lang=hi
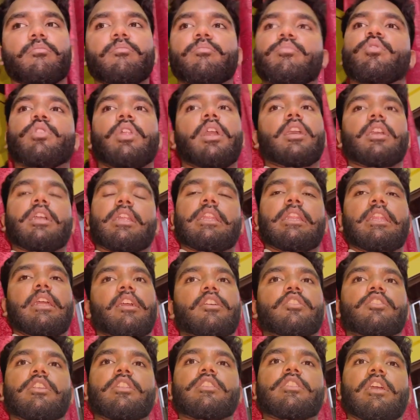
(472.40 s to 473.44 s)
बुरा करता है
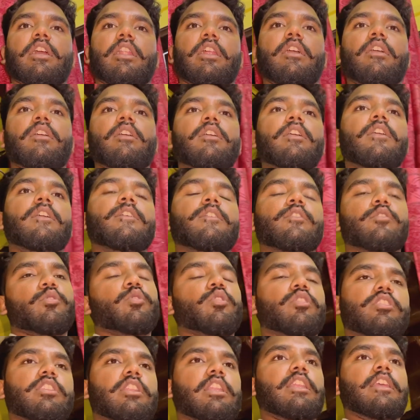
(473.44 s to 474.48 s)
असल सारा तो
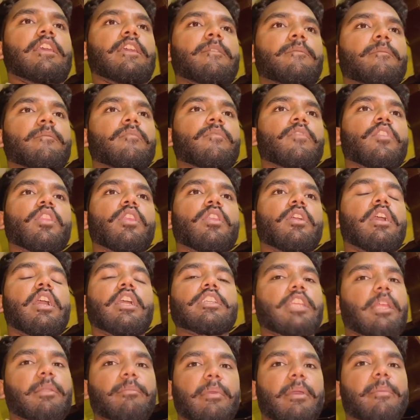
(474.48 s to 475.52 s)
इसलिए तो
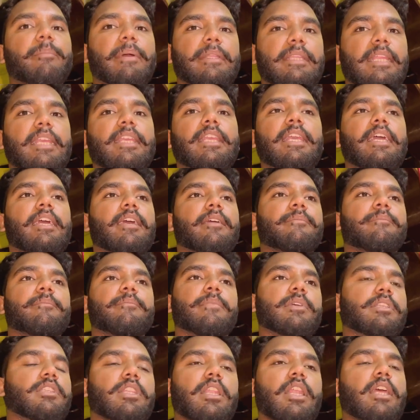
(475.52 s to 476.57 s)
असल में पता क्या है
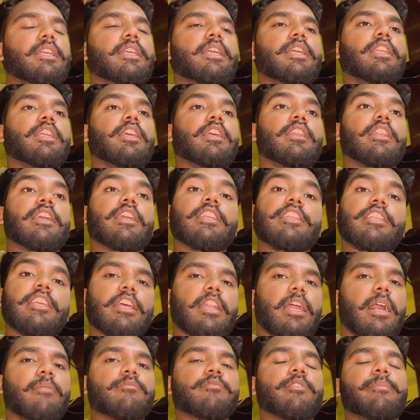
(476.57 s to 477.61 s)
मसला ये नहीं है लेकिन ये
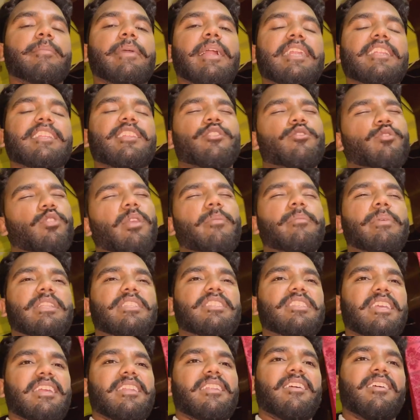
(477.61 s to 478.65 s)
आराम से बैठते हैं क्योंकि
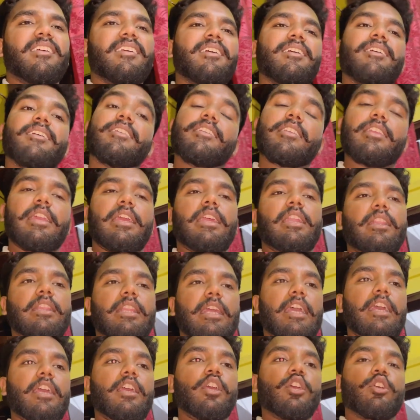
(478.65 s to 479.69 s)
बच्चे है ना खेलता
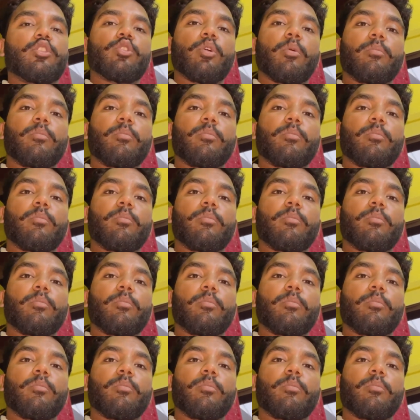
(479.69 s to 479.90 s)
है तो